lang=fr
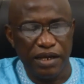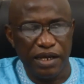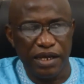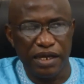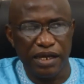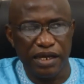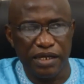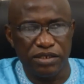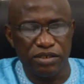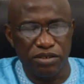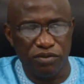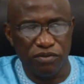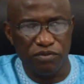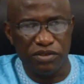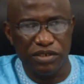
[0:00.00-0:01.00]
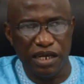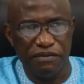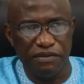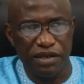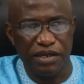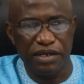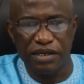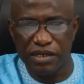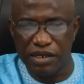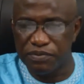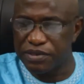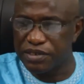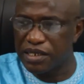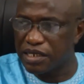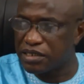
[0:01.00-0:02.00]
Et vous savez que le
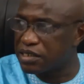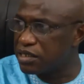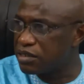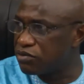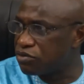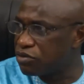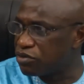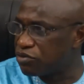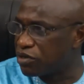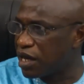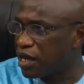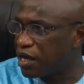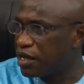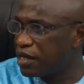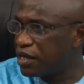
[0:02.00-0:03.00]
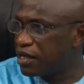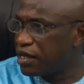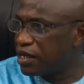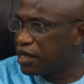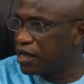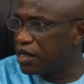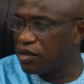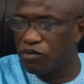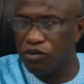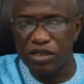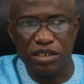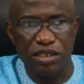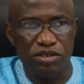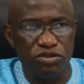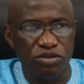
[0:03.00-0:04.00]
dépistage, c'est du gant. Et où
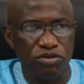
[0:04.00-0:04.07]
est-ce qu'ils